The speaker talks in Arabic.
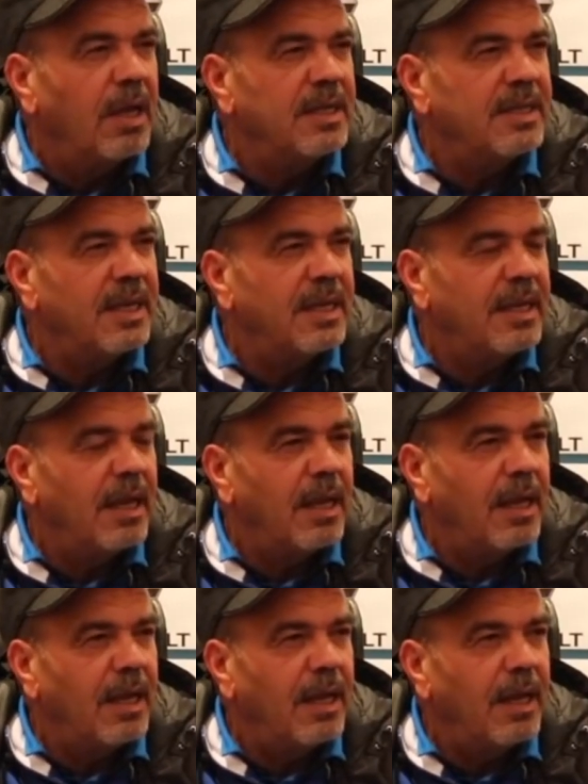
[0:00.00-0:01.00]
نزيد
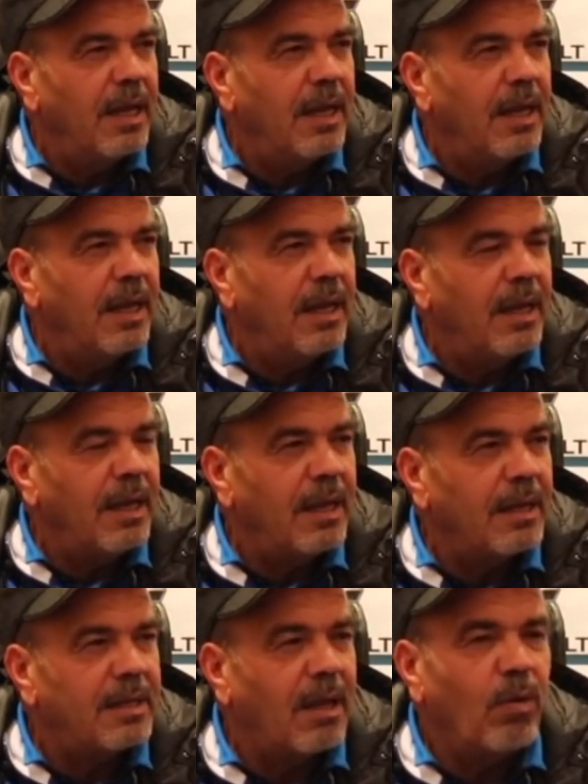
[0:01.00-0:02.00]

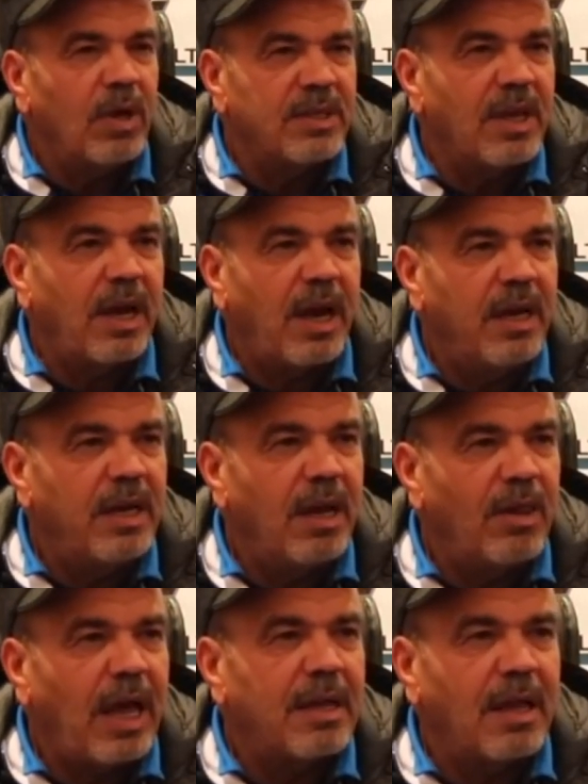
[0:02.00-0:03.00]
توا صار
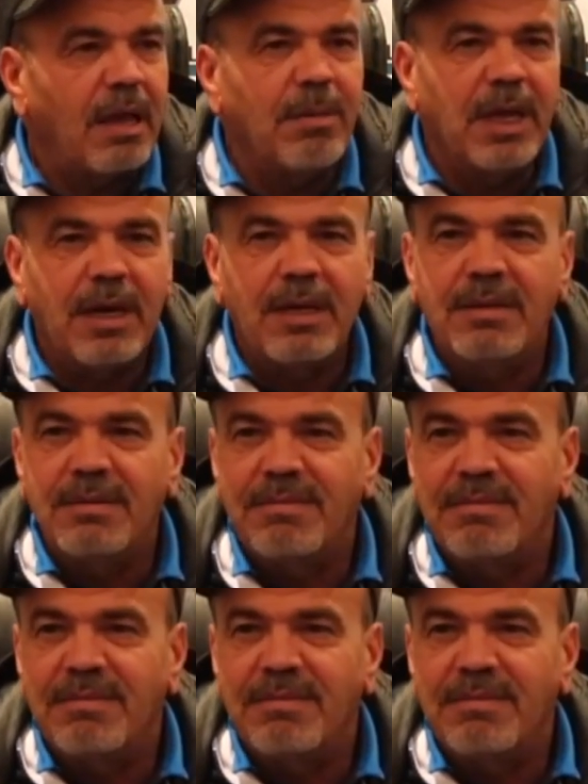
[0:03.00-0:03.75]
علينا ضغط كبير